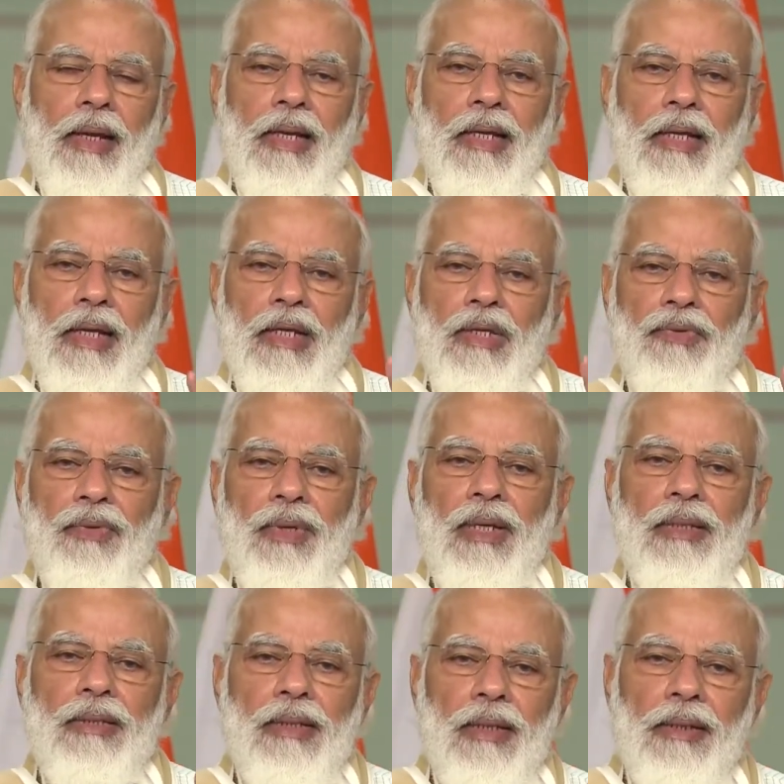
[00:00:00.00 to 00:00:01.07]

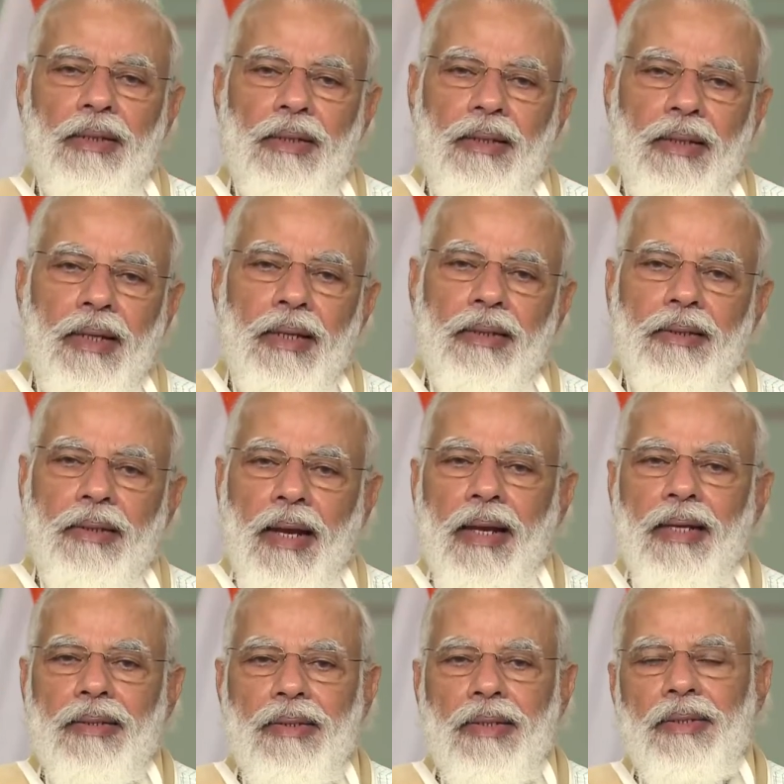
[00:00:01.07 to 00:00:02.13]
21वीं सदी के
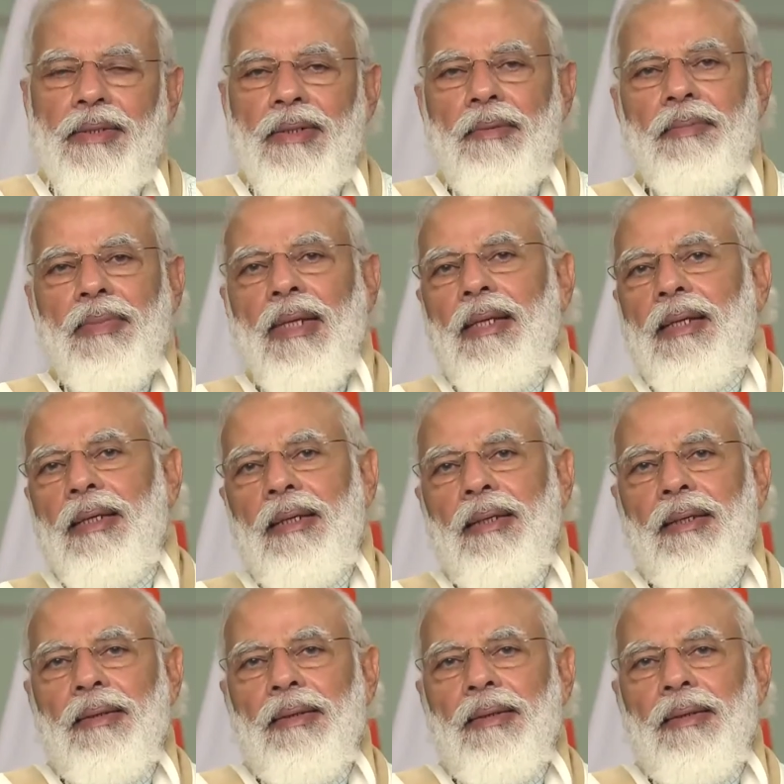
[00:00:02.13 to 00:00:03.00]
टैक्स सिस्टम की